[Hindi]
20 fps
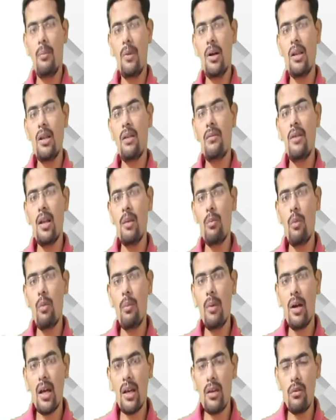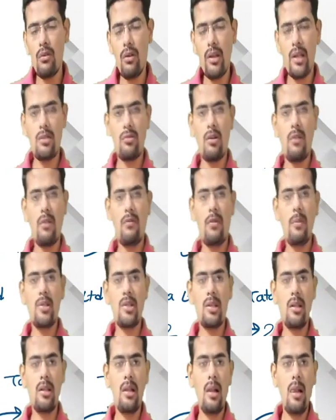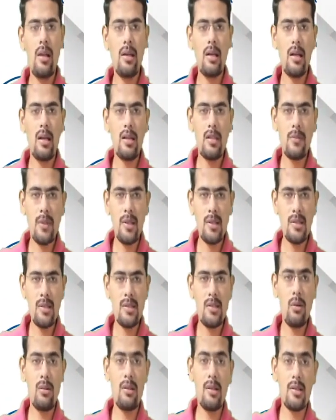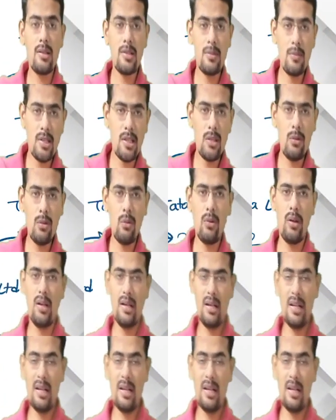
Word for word: बट द वेरी मोमेंट आई गिव एन एक्स्ट्रा इन्फॉर्मेशन कि यार इसमें दस थे और दस में से दो गए